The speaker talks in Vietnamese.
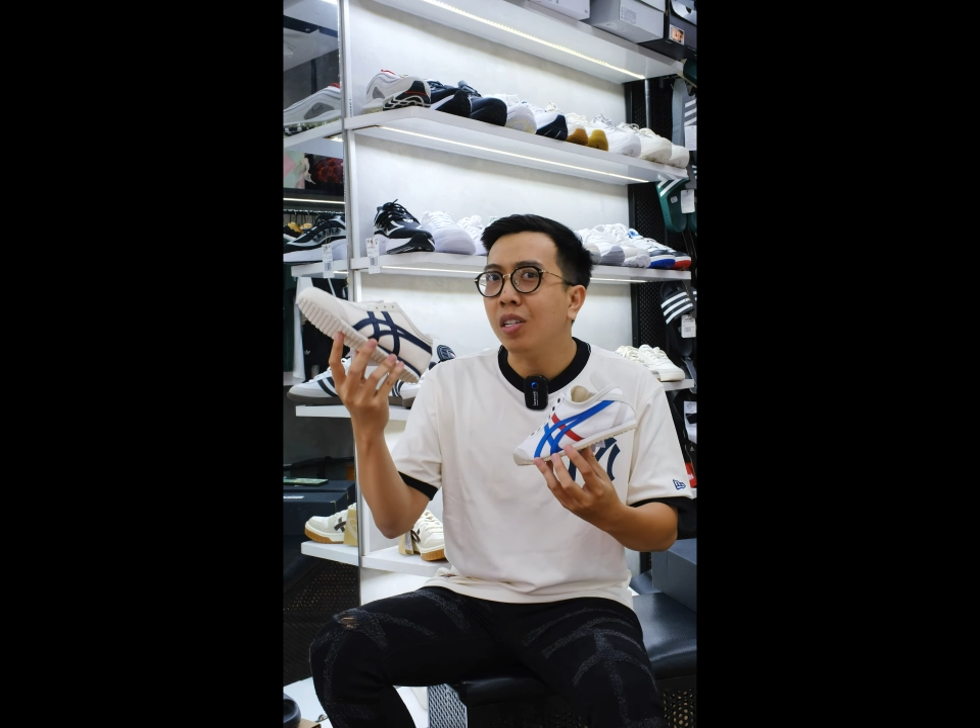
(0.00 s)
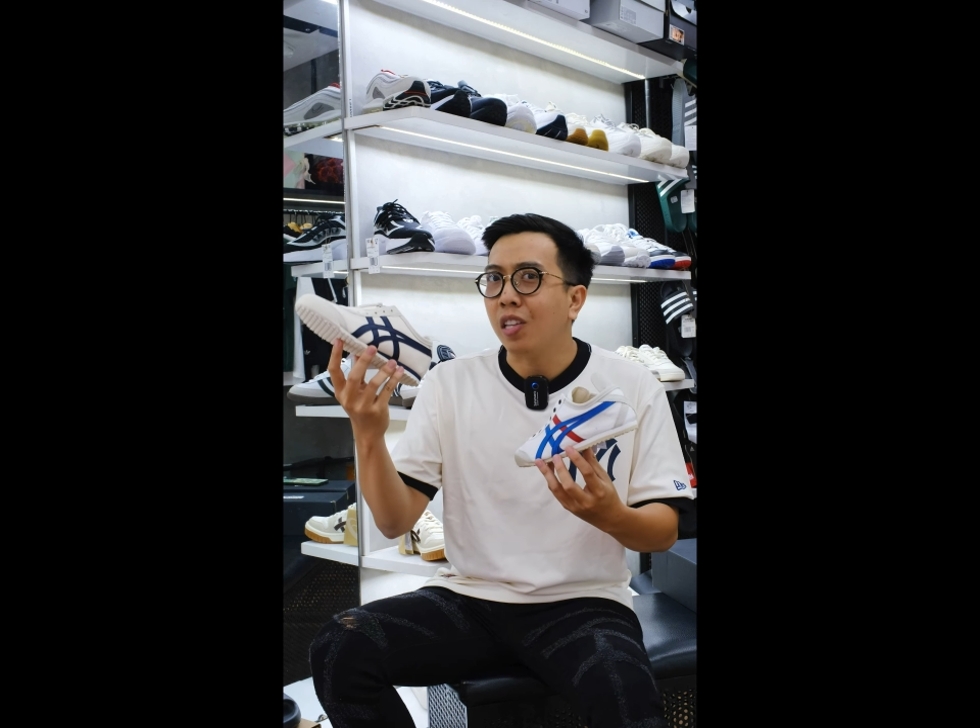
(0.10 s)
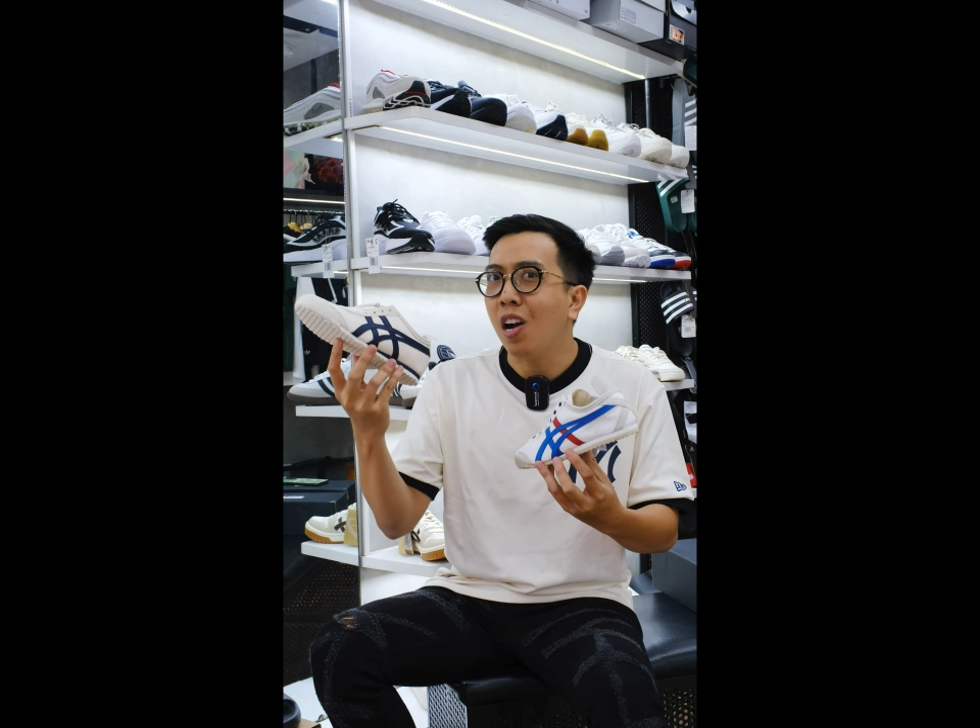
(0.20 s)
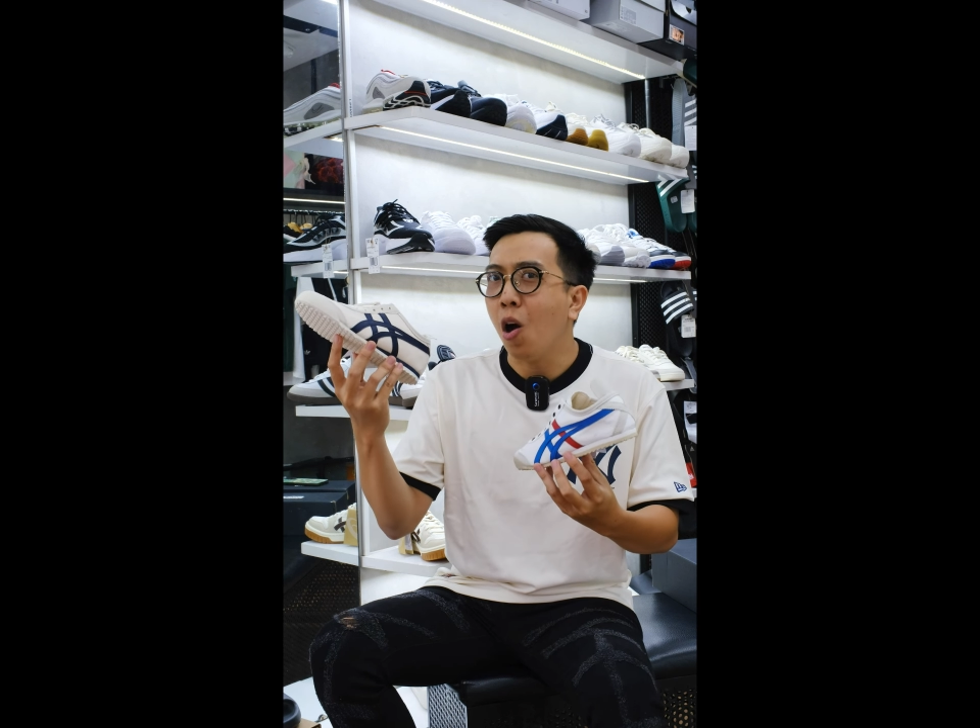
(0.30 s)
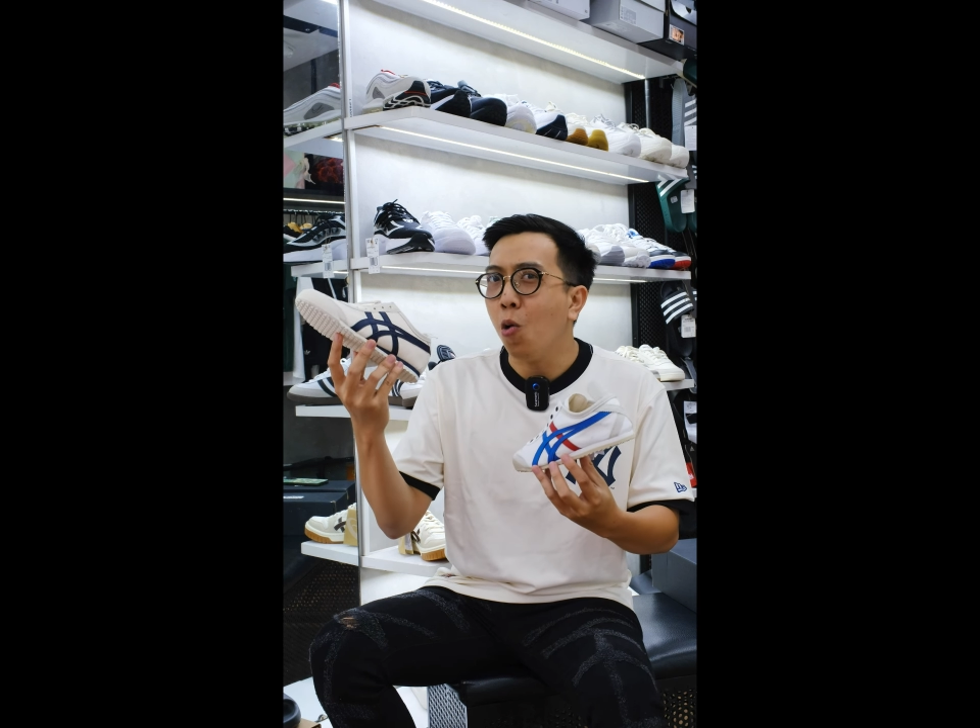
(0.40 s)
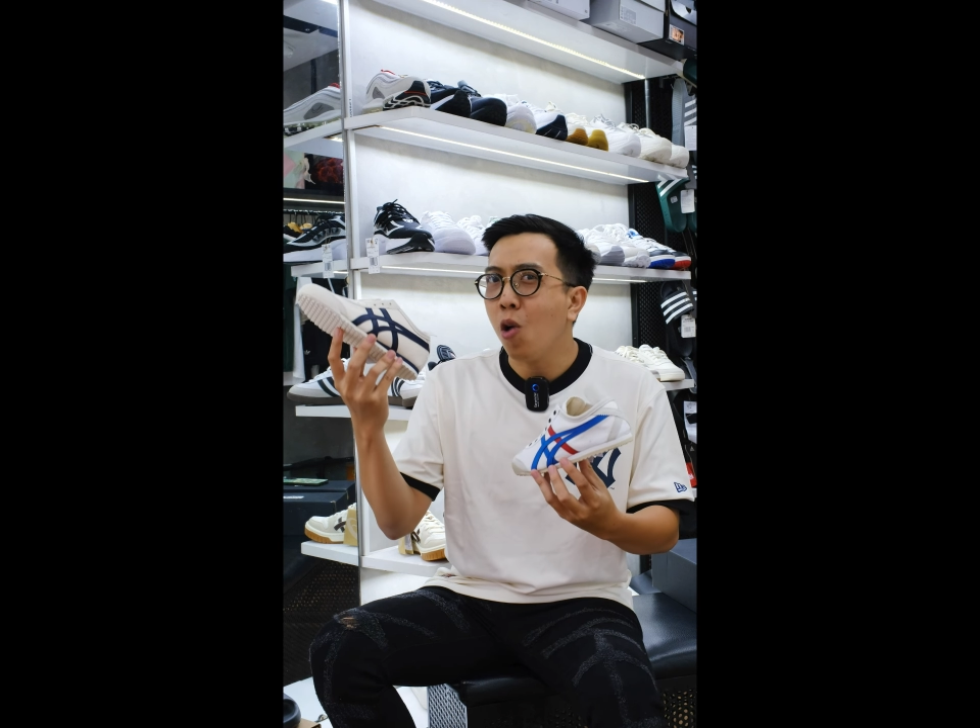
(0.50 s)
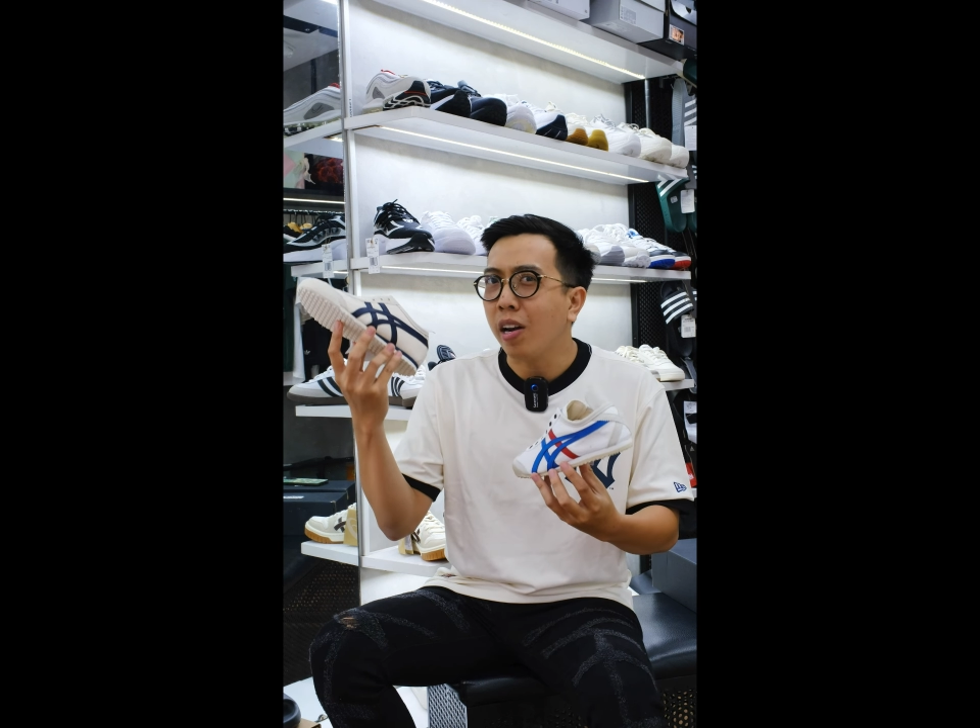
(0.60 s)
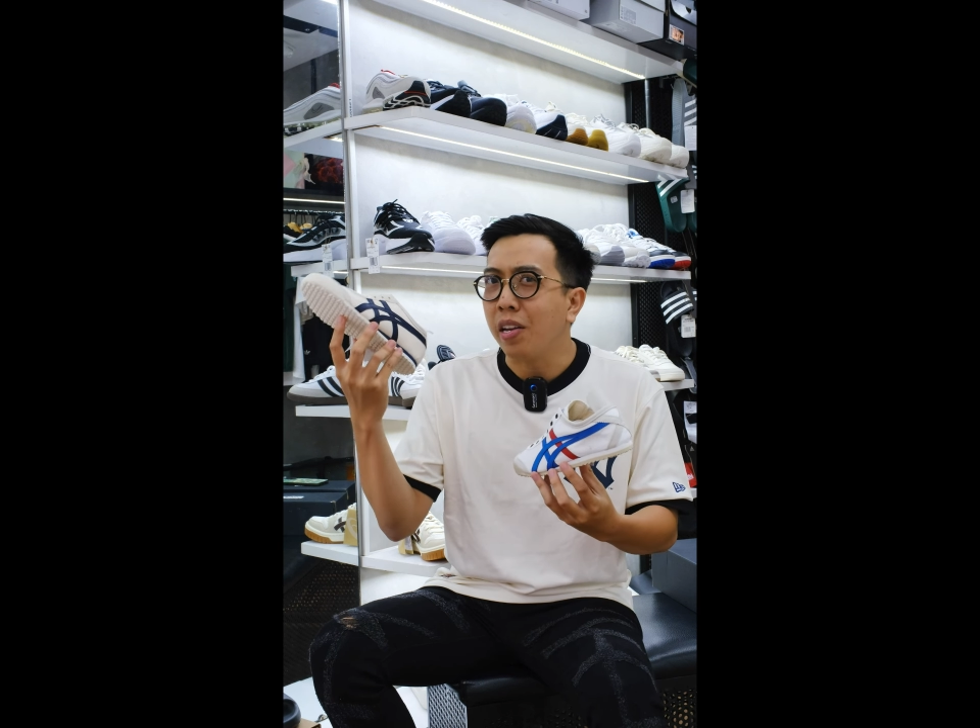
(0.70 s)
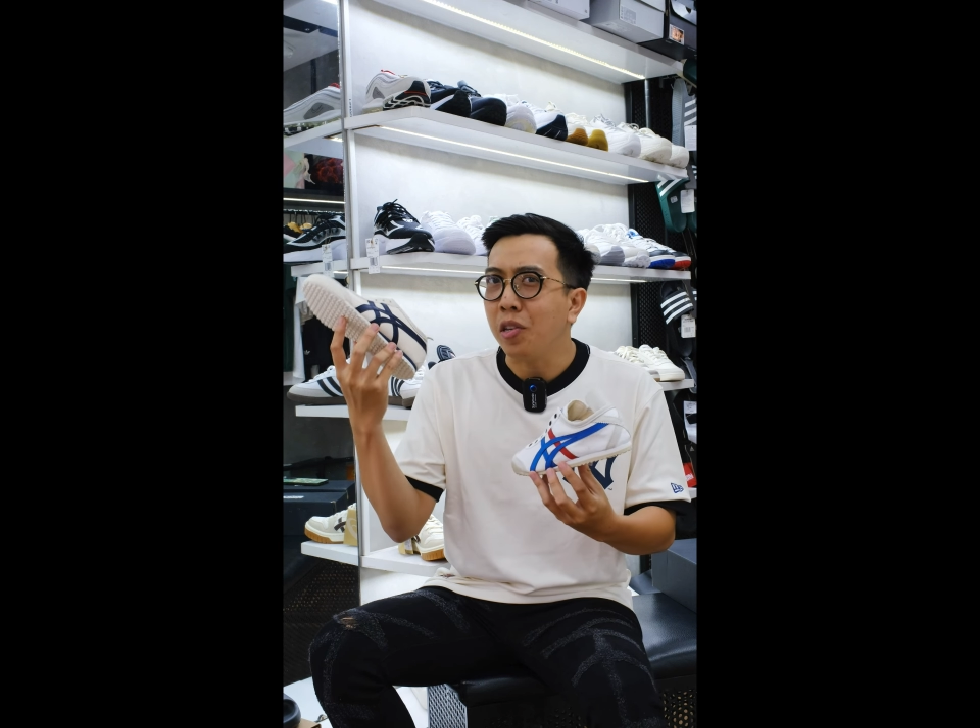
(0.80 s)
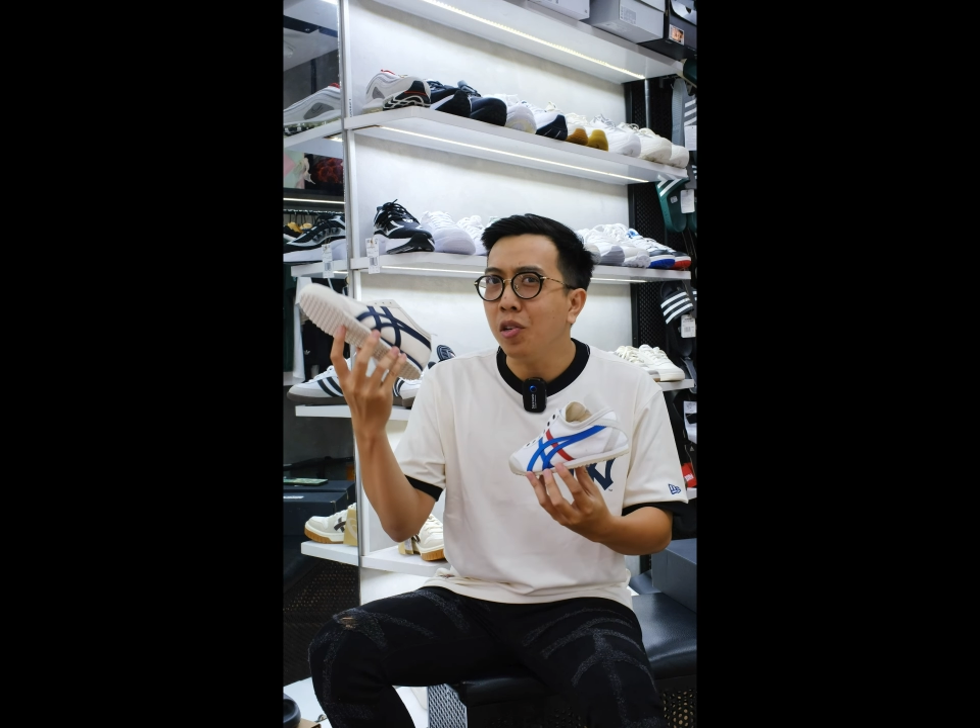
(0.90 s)
sở hữu hoặc
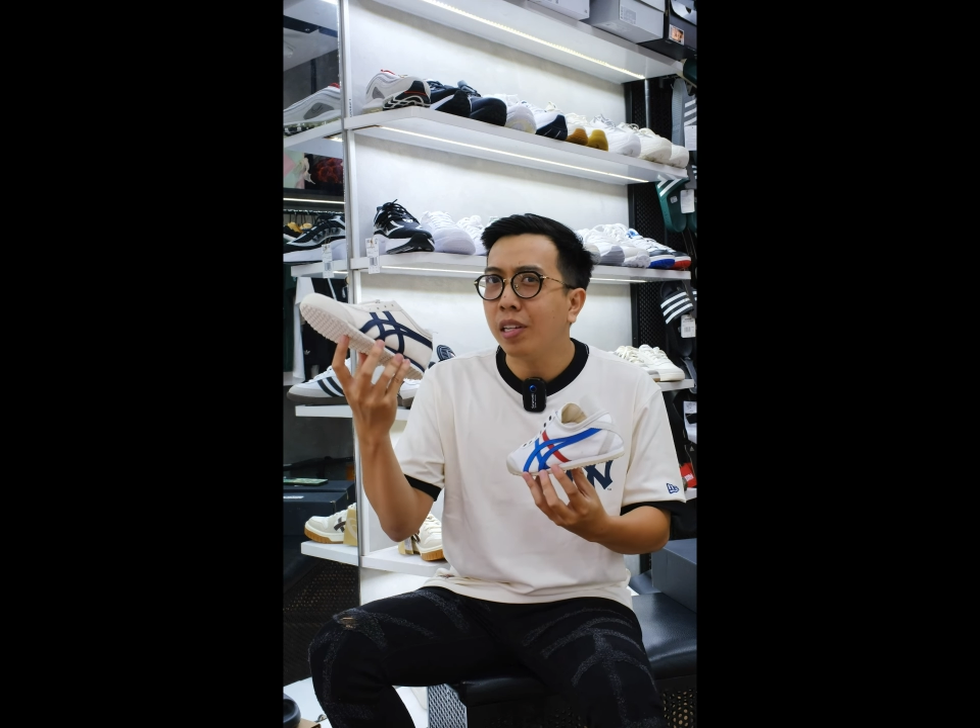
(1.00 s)
là chưa